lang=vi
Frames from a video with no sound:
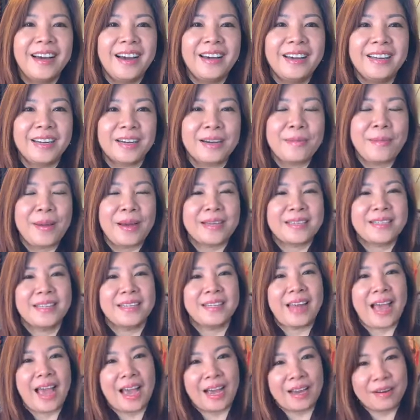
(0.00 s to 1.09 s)
hay là các bạn
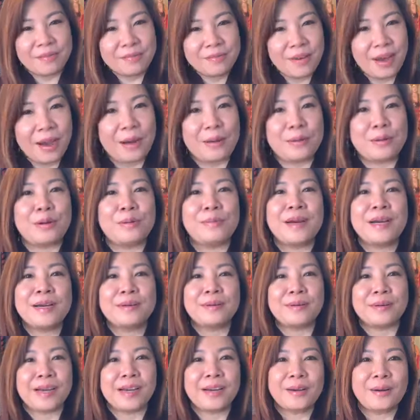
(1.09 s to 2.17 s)
nhìn thẳng vào đôi mắt
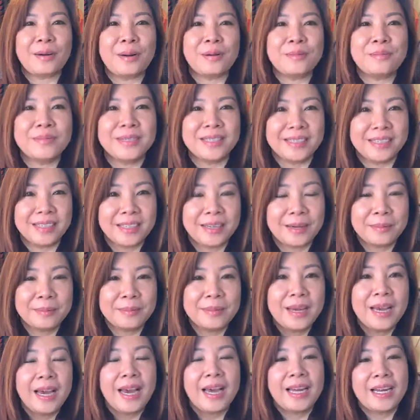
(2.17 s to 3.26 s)
của các con mình hay không
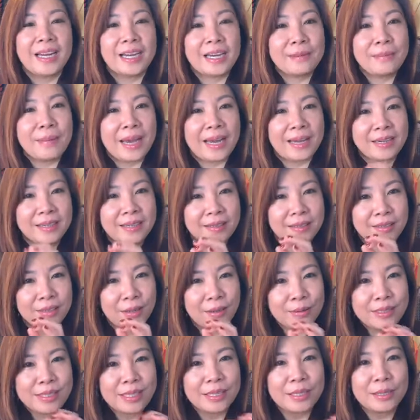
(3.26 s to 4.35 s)
hay là các bạn
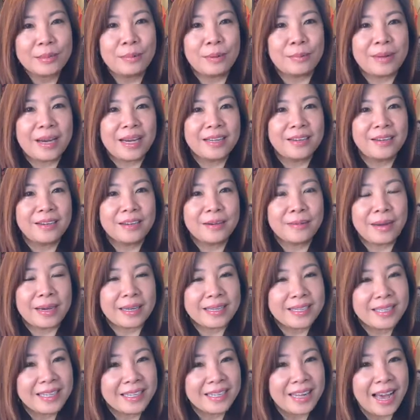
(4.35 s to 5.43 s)
nói chuyện với một ai đó các
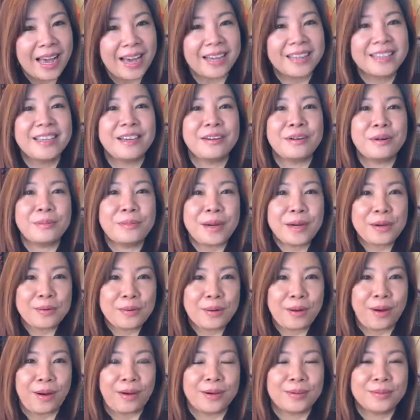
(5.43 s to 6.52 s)
bạn nhìn thẳng vào đôi mắt của
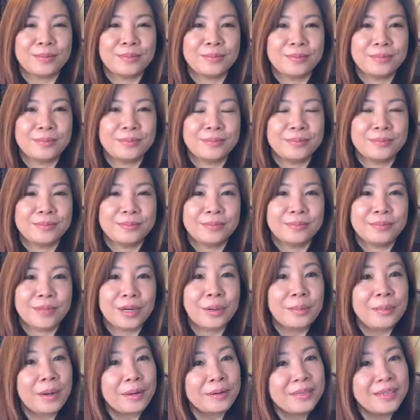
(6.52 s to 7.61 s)
họ
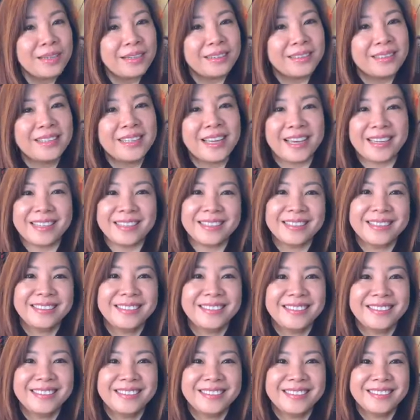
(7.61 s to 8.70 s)
có bao giờ như vậy chưa
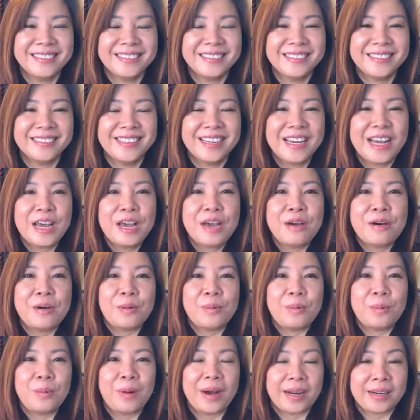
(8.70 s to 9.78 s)

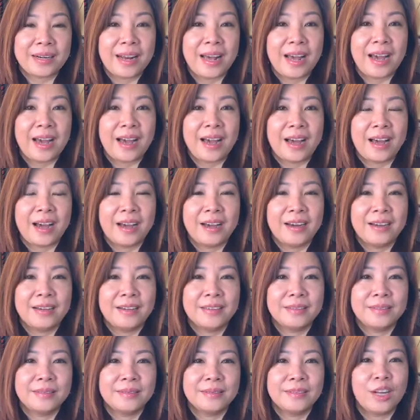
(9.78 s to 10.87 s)
hoặc là
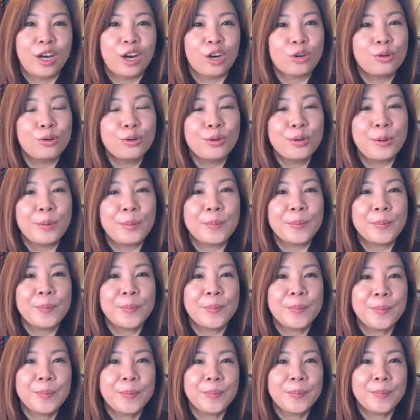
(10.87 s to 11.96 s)
lần cuối cùng
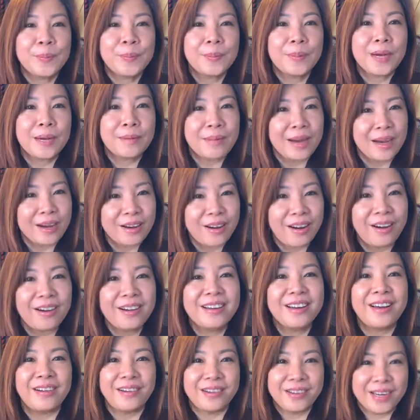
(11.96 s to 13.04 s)
các bạn có
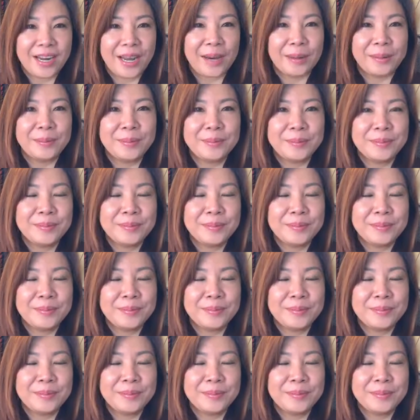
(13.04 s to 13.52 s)
là hồi nào